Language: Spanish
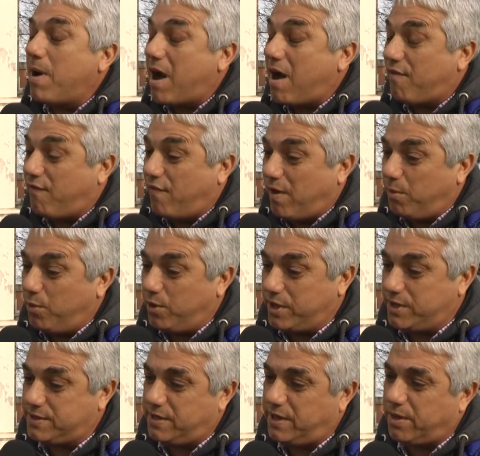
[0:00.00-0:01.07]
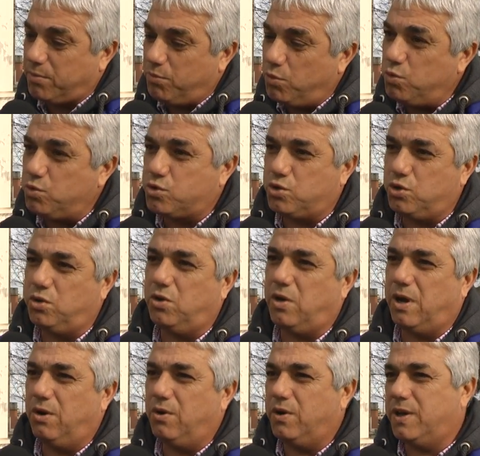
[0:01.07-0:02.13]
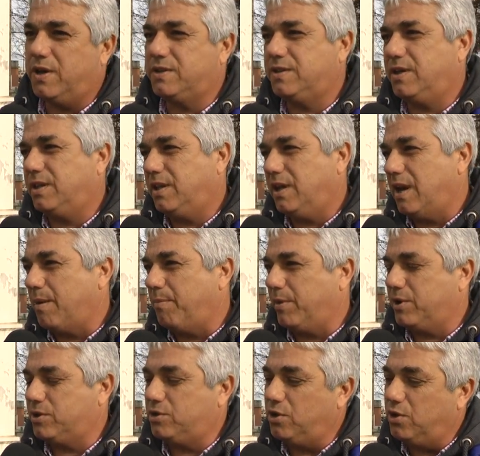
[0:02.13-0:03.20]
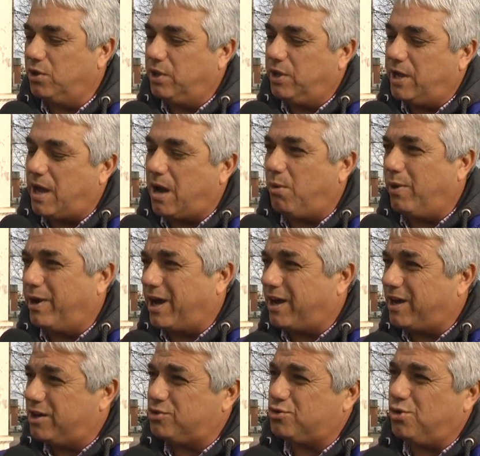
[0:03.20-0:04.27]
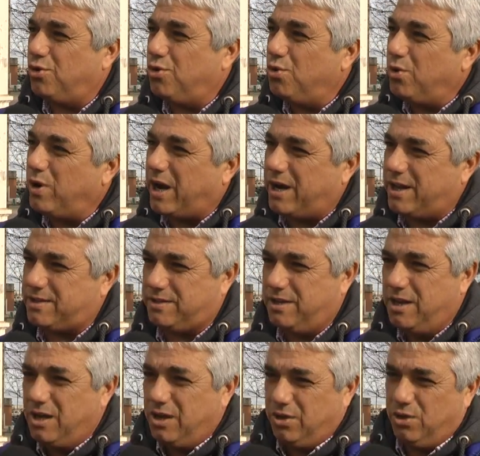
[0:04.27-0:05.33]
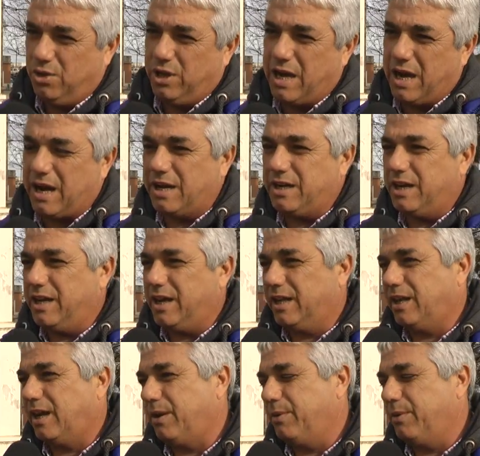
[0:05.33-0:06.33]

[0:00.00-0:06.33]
va a favorecer mucho a lo que es este, la presión de agua en aquellos lugares donde las cañerías están